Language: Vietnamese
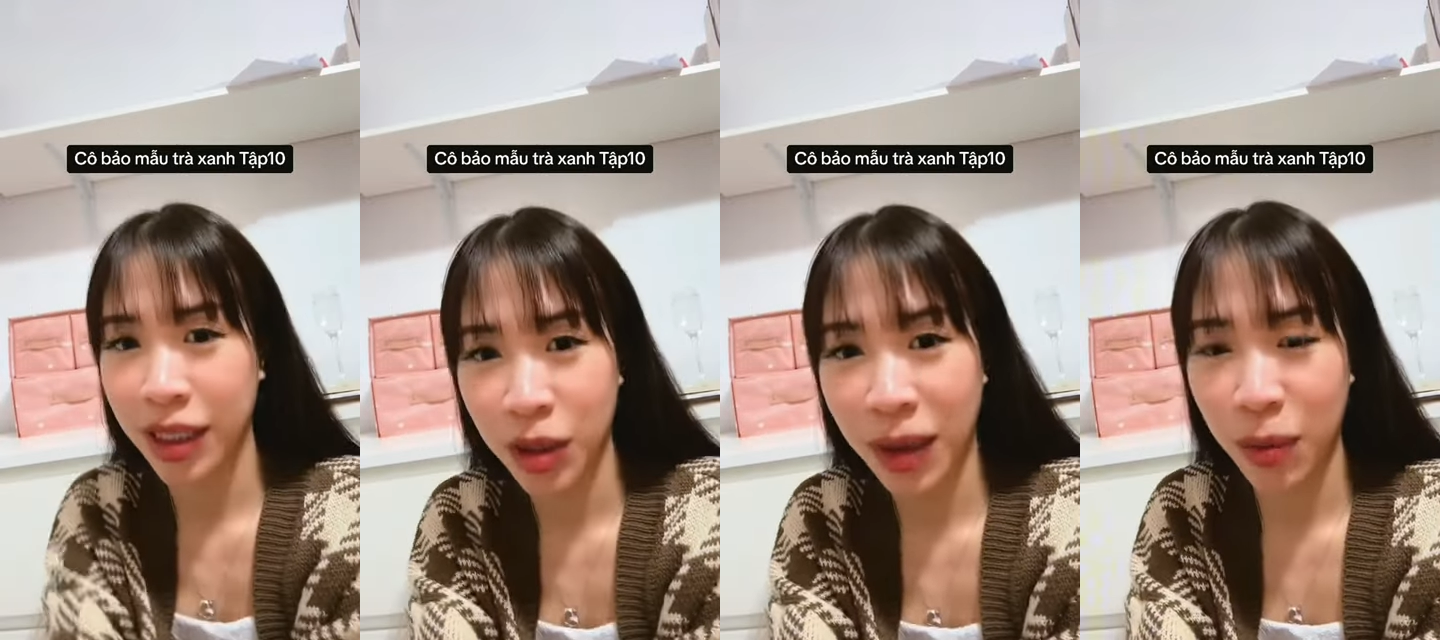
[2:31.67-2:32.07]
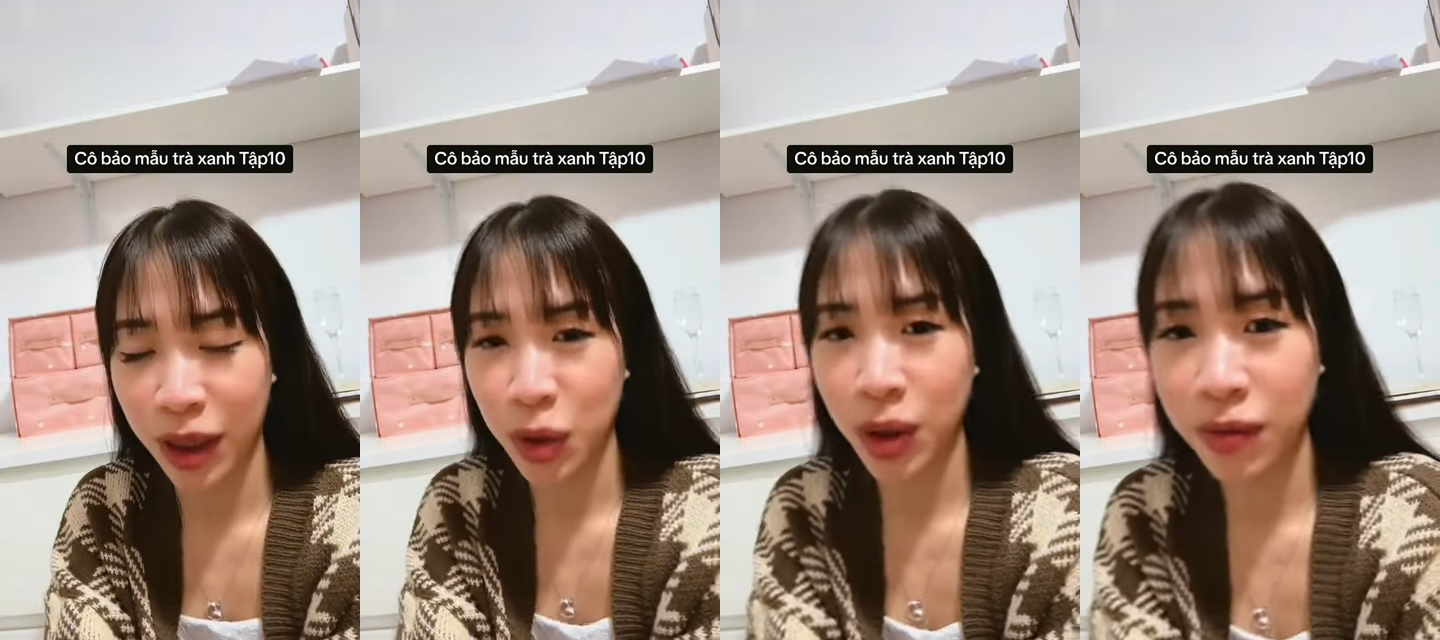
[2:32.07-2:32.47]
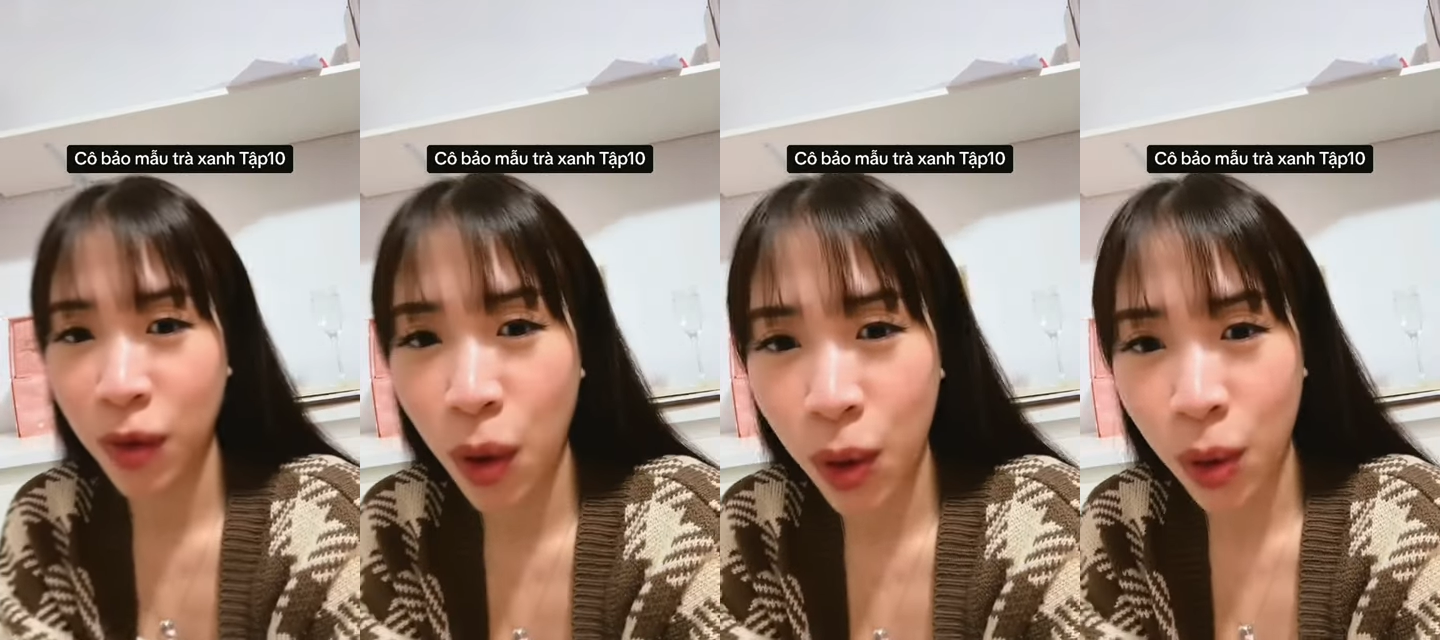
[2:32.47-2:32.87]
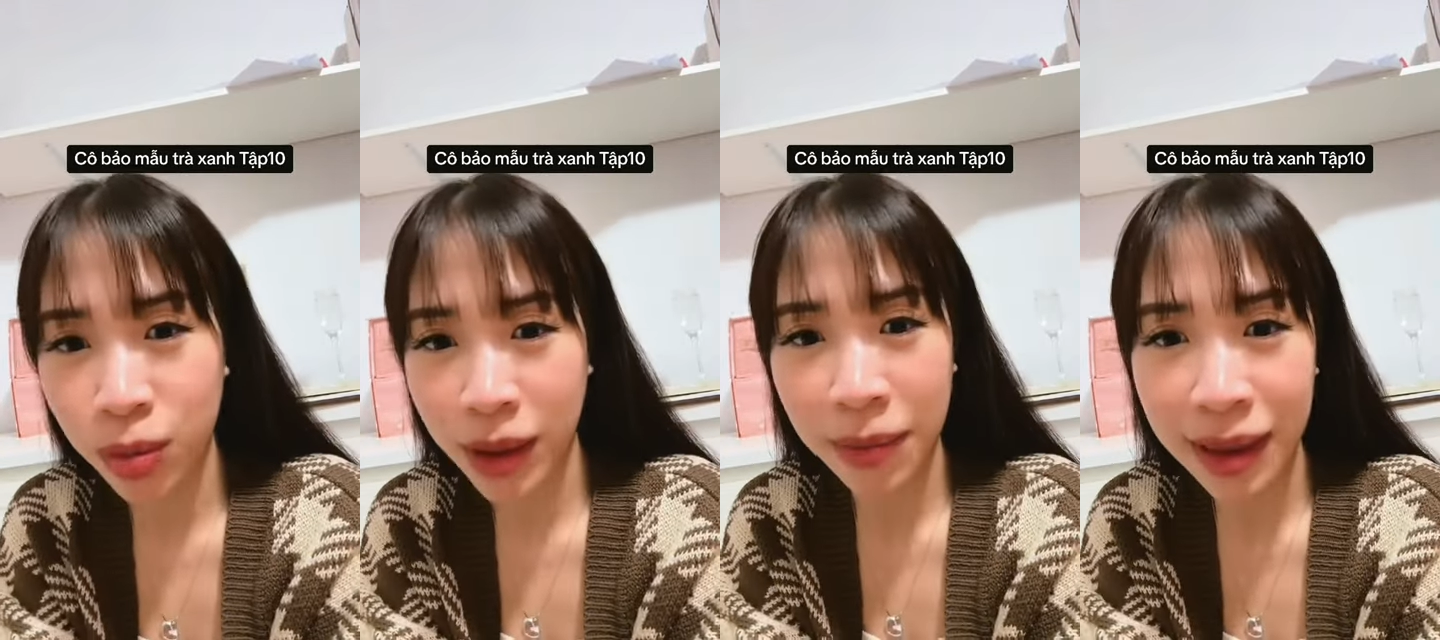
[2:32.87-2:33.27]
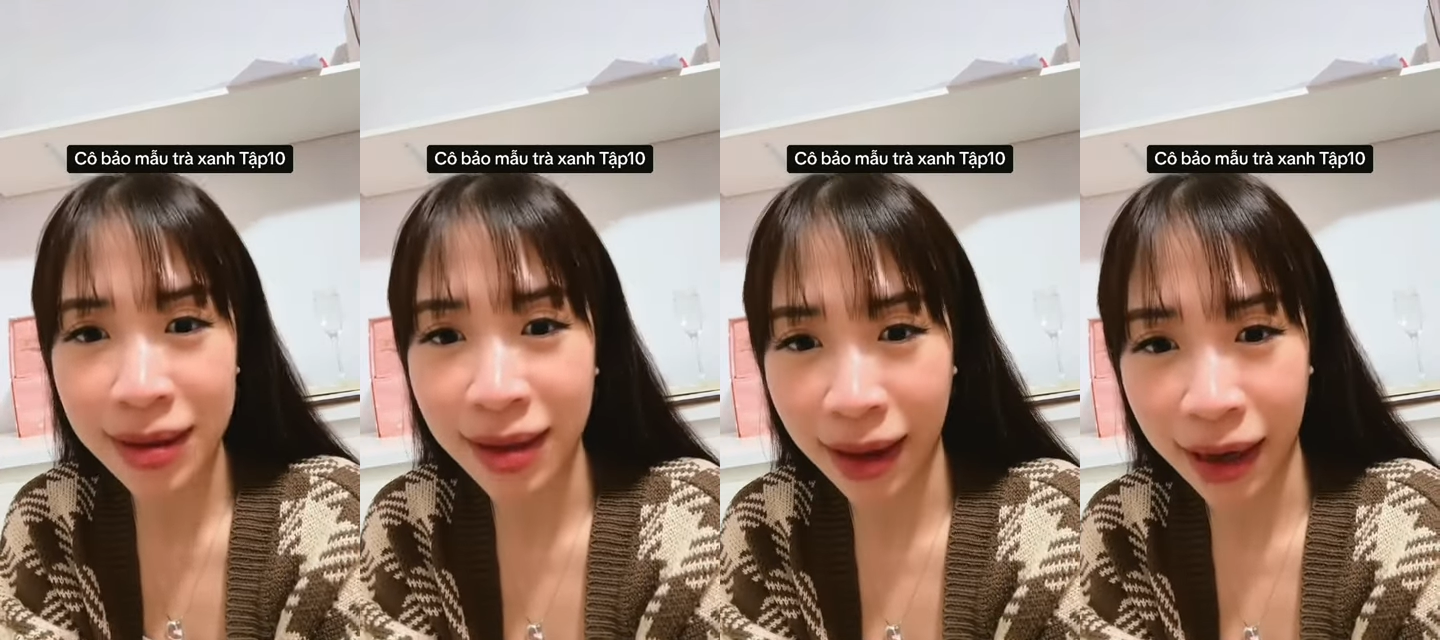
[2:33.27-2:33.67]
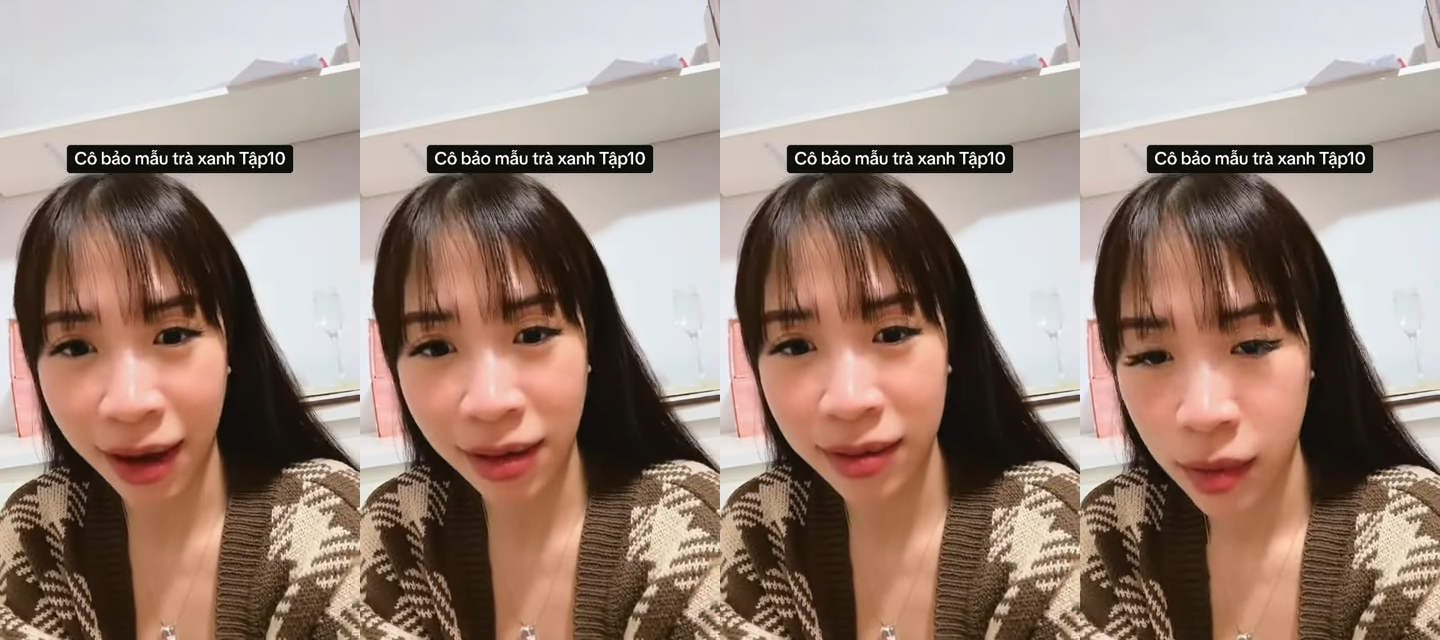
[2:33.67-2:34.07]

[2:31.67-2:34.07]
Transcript: cho mày một cái chuyện vô cùng tâm linh như thế này nhá